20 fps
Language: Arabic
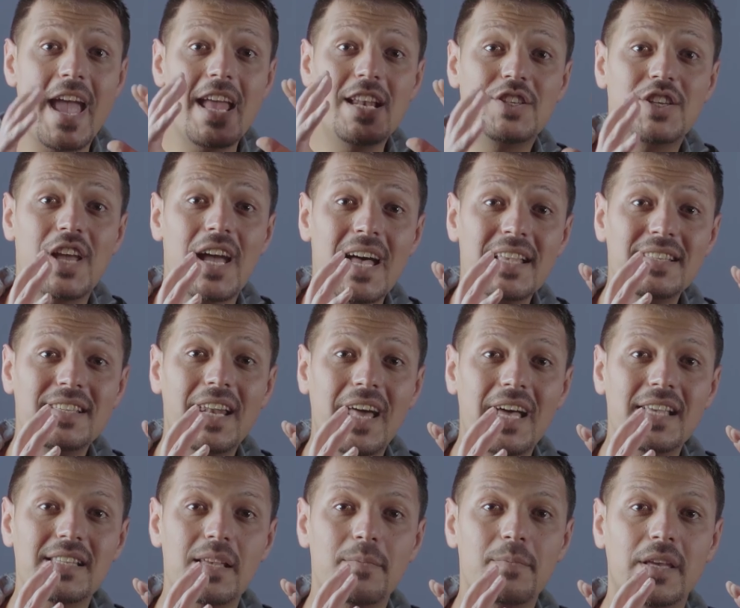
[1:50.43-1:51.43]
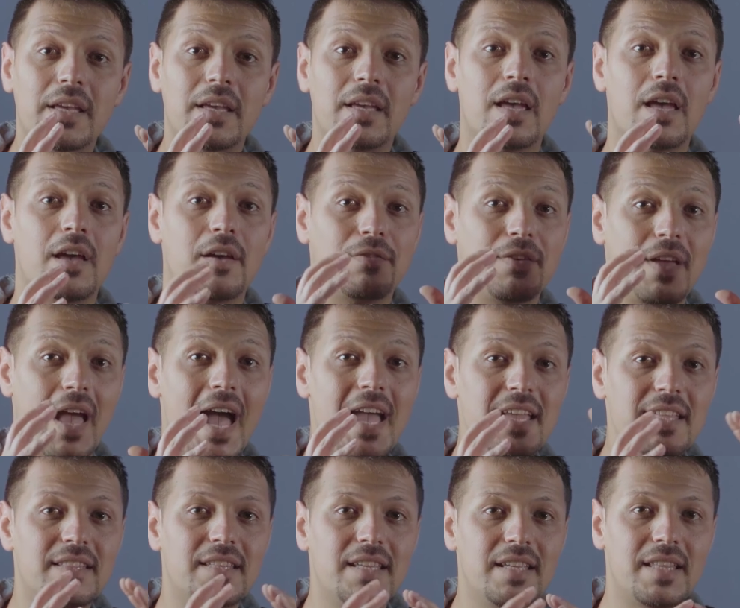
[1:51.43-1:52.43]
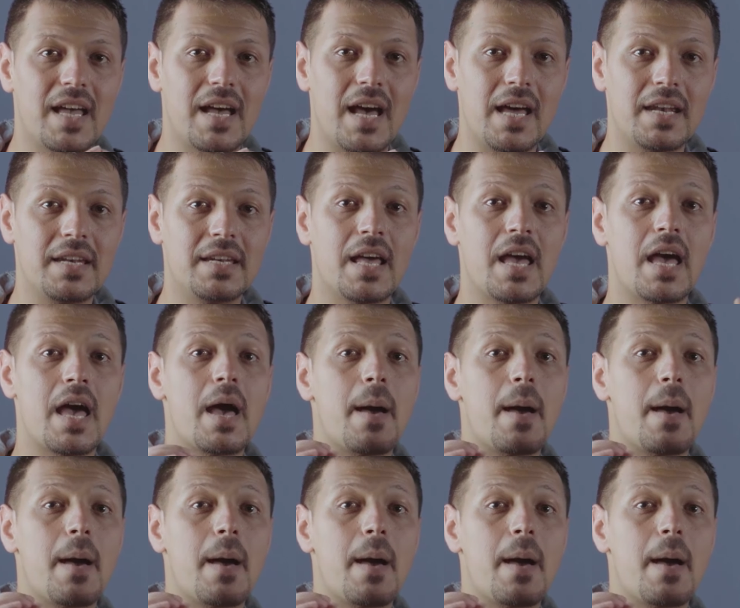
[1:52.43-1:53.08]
الجهاز العصبي في هاي الديدان